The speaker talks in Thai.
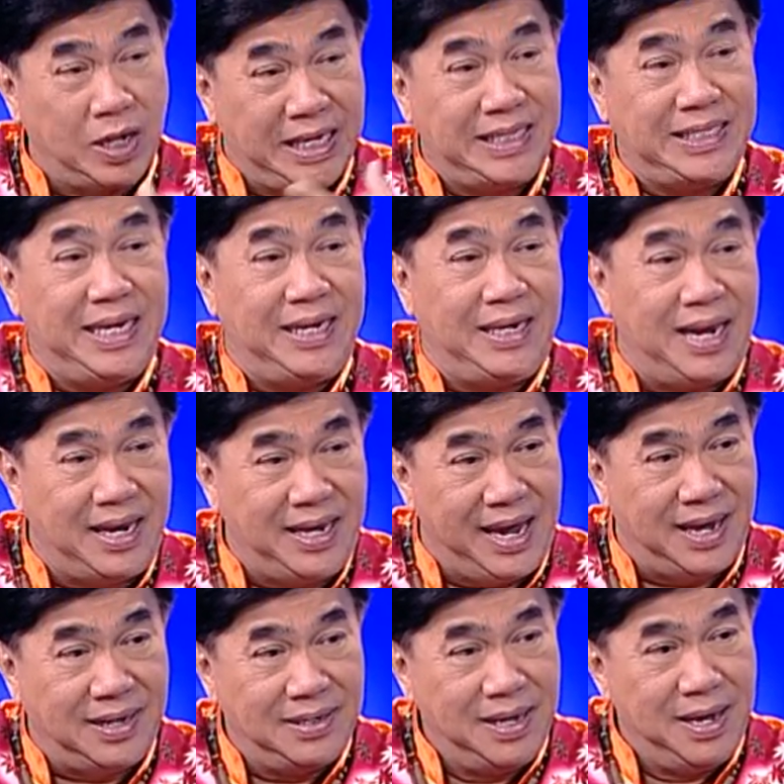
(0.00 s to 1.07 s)
เท็จจริงนั้นเนี่ย
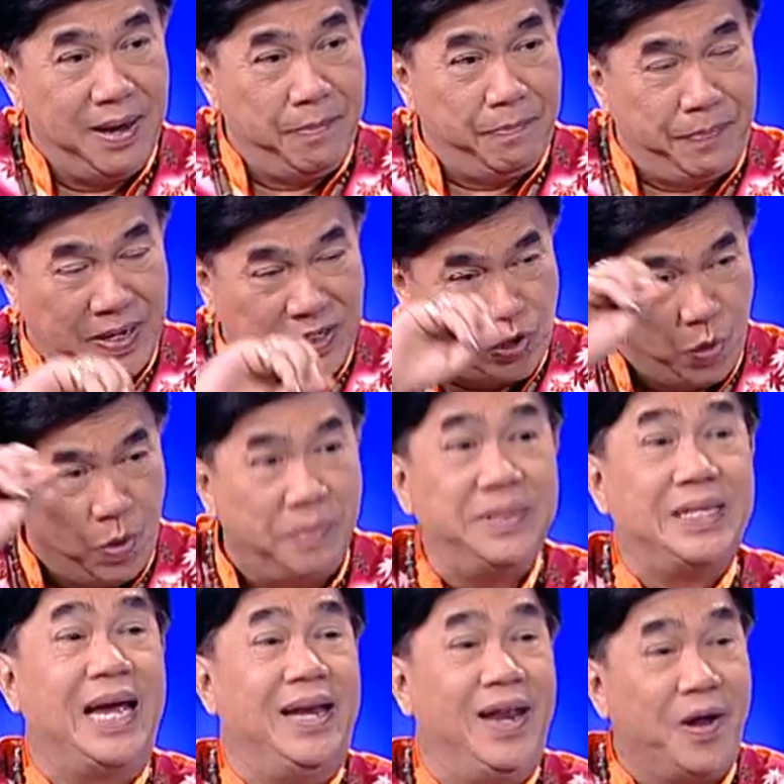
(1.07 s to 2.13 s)
ไปสวม
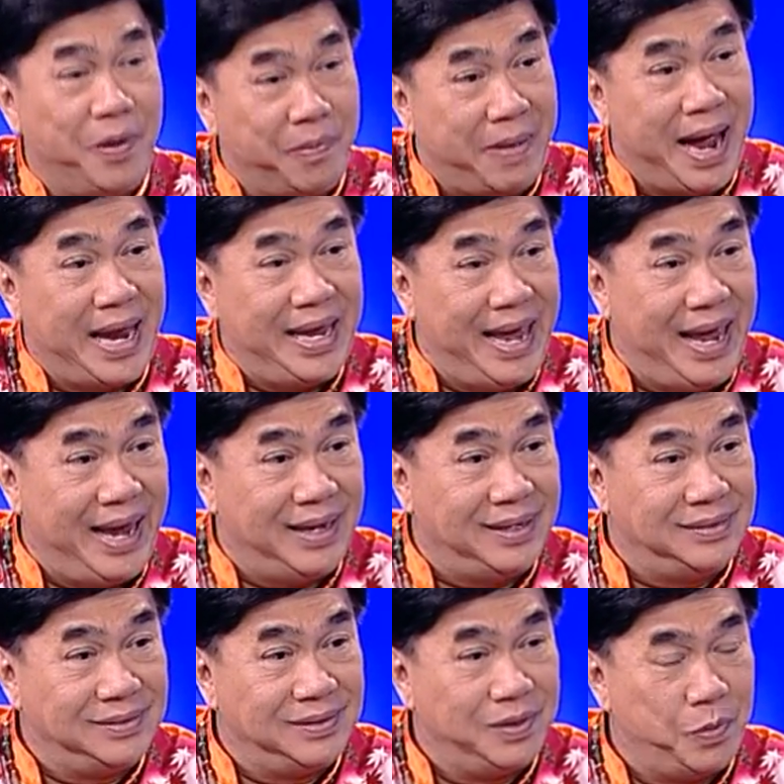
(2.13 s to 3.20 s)
ใส่ในกฎหมายเอง
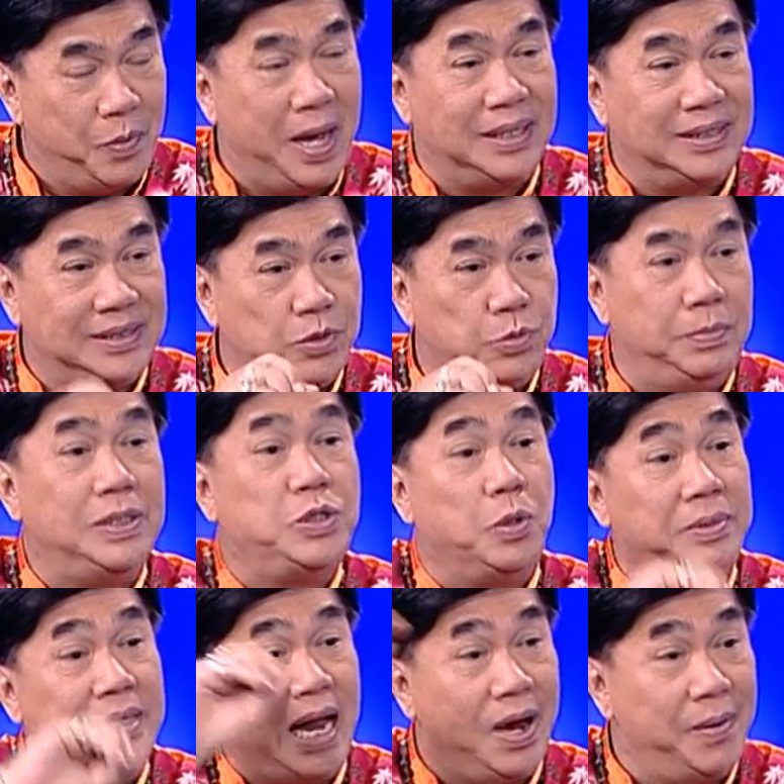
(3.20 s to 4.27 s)
ว่าเมื่อสวม
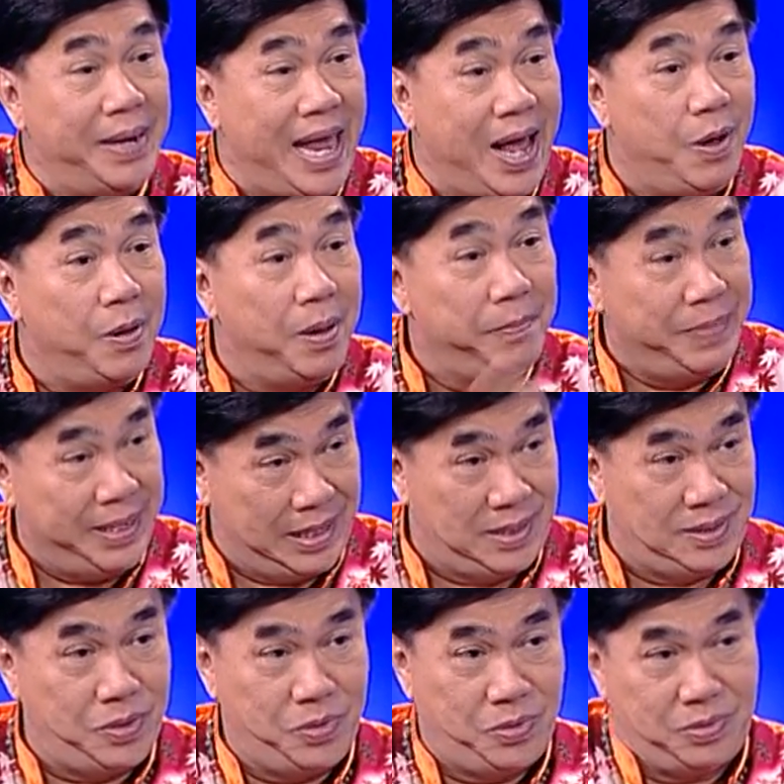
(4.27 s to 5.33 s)
ใส่เข้าไปแล้วผิดหรื
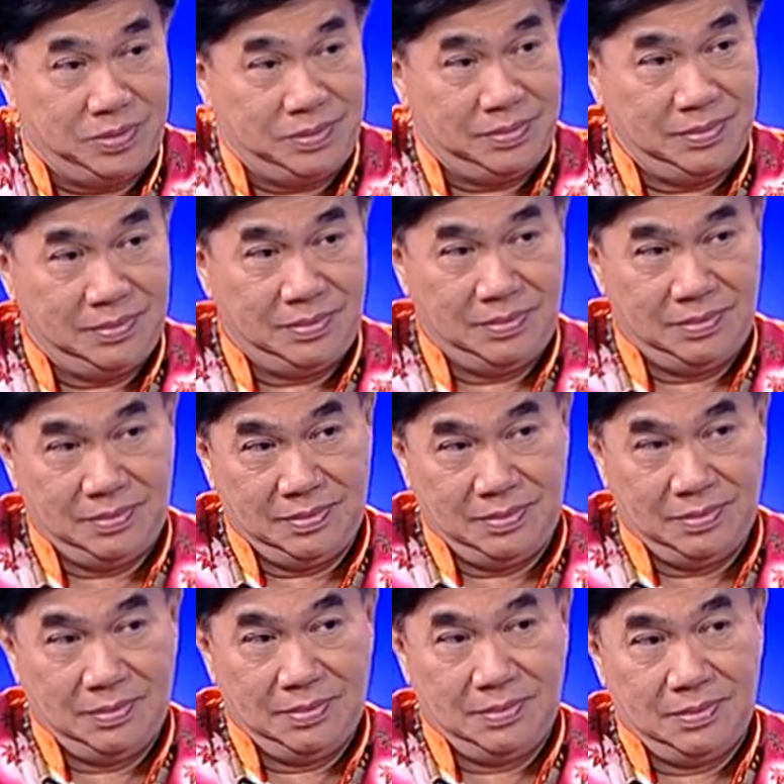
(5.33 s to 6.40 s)
อถูกครับ
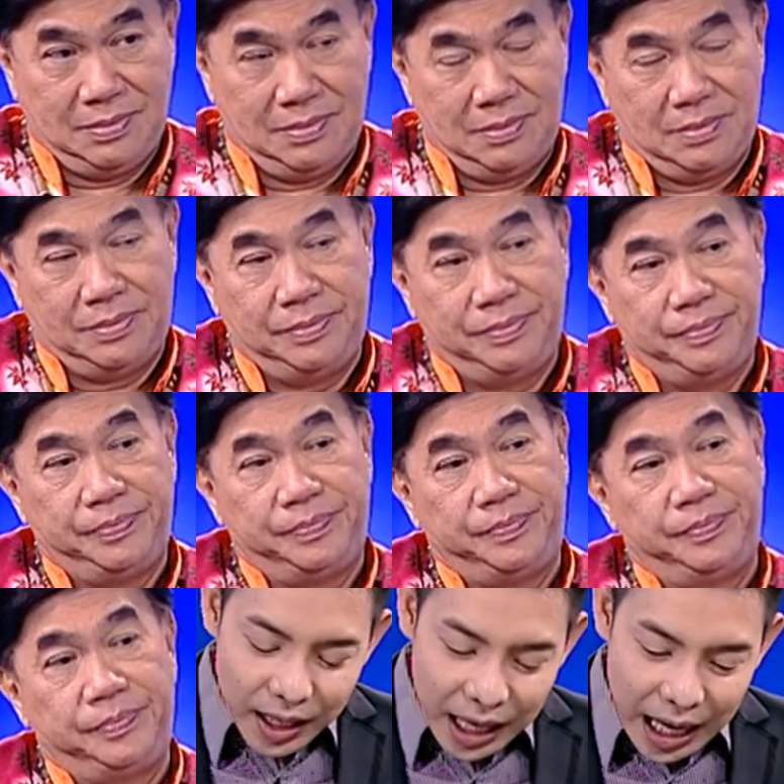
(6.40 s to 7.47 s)
ในรอบสัปดาห์นี้มี
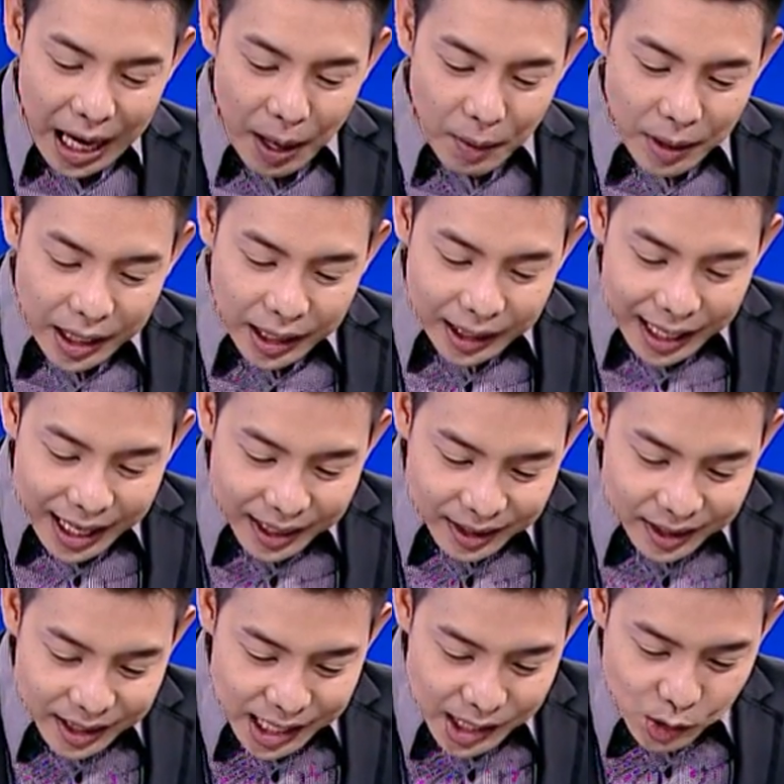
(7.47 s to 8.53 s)
ข่าวเล็กๆ
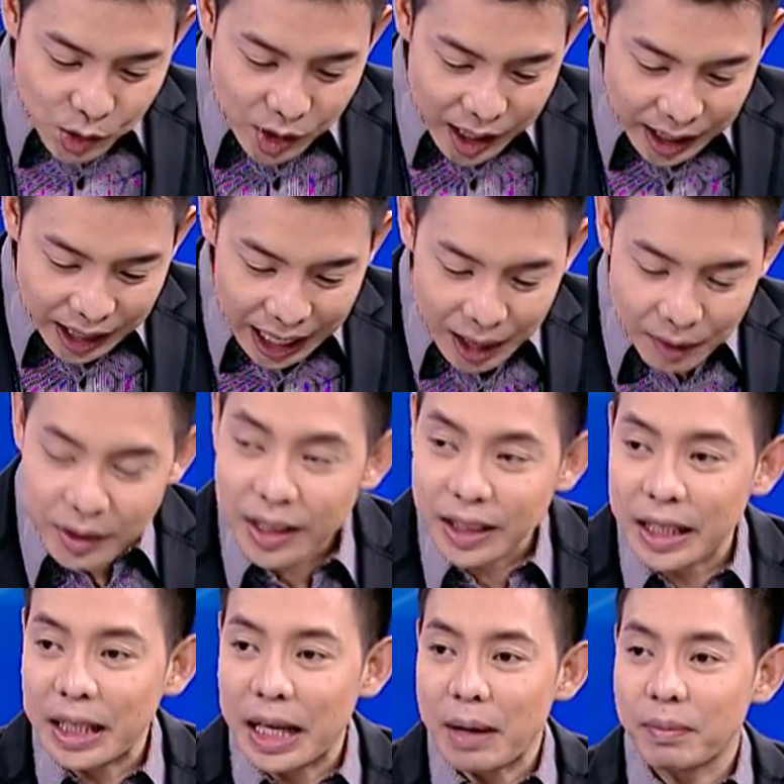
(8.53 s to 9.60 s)
ที่น่าสนใจข่าวหนึ่ง
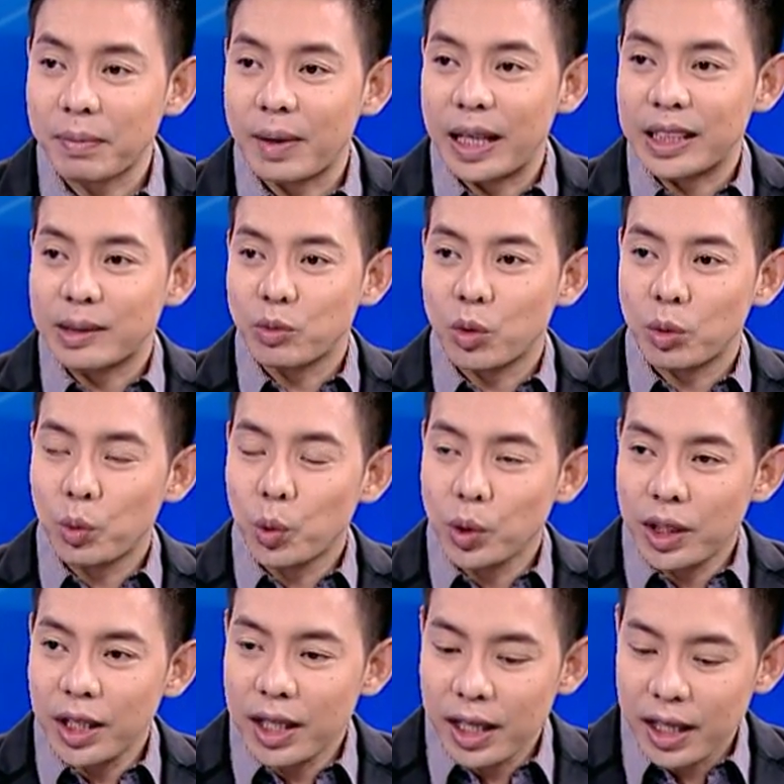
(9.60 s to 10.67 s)
นะครับ ในจำนวนผู้
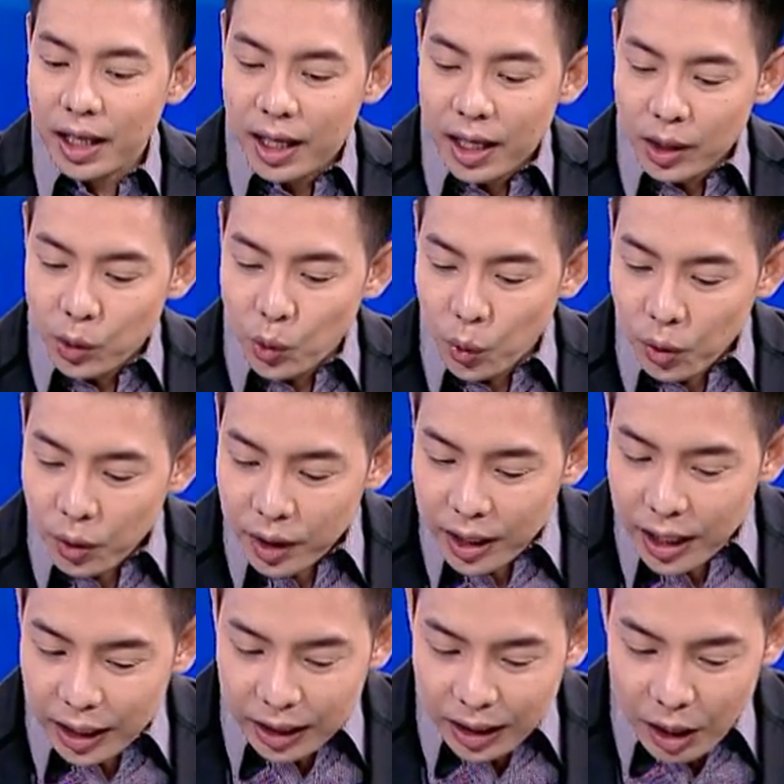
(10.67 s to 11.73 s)
ที่ถูกเรีย
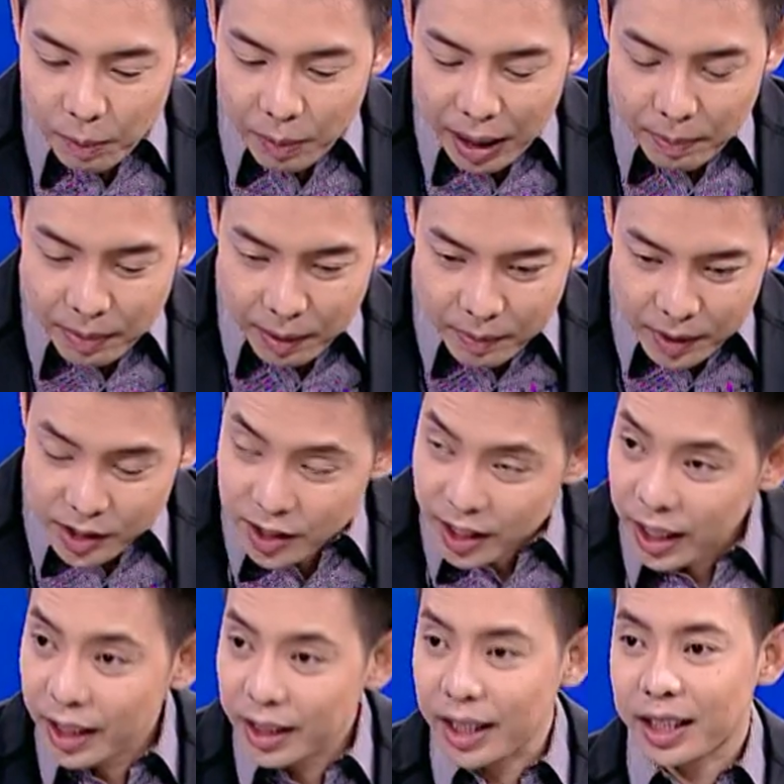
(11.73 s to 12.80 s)
กเข้าไปปรับทัศน
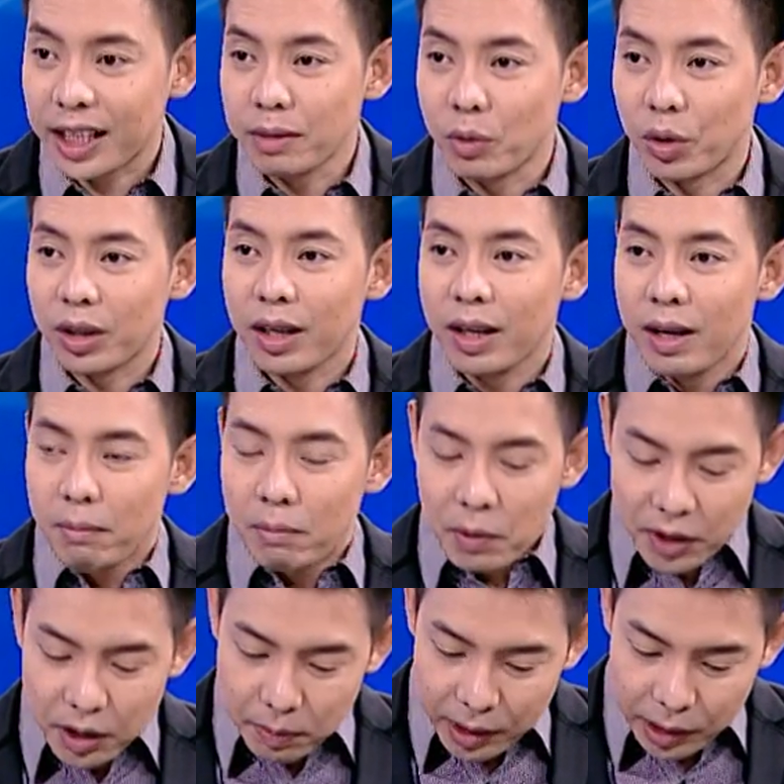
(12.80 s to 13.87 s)
คติทั้งหมด ไม่ว่า
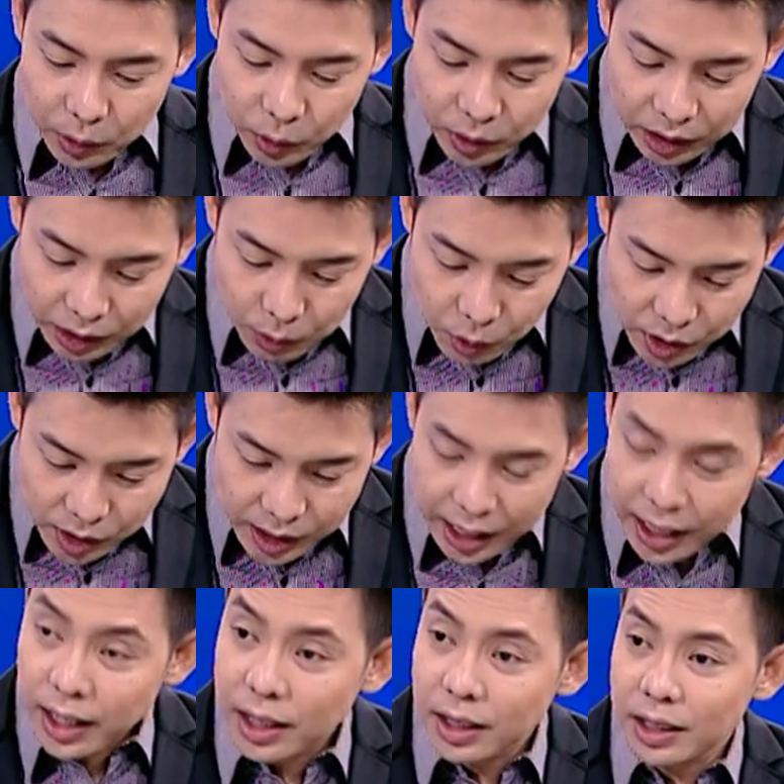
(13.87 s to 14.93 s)
จะเป็นคุณนัทวุฒิใส
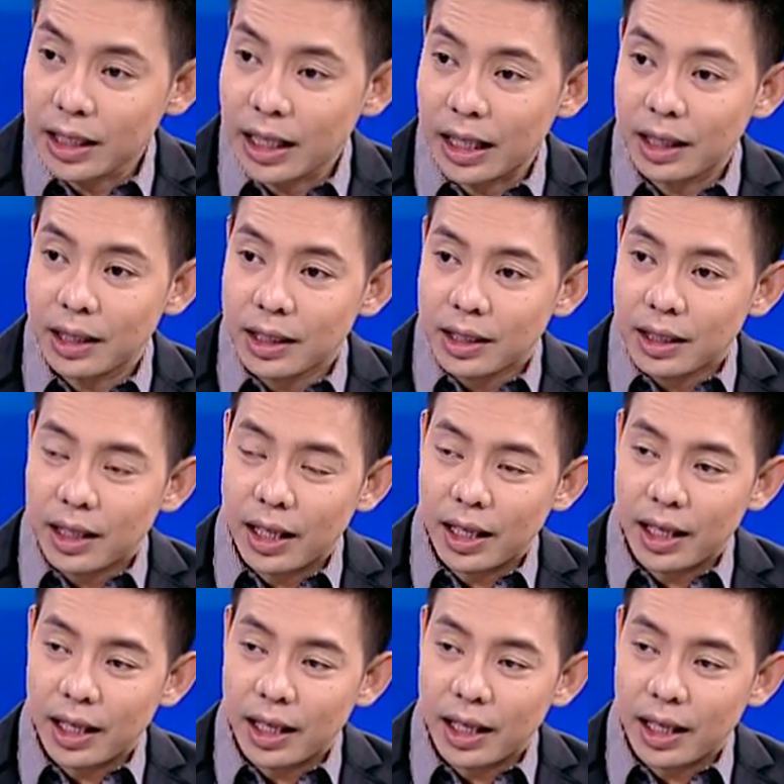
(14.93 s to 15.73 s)
เกื้ออ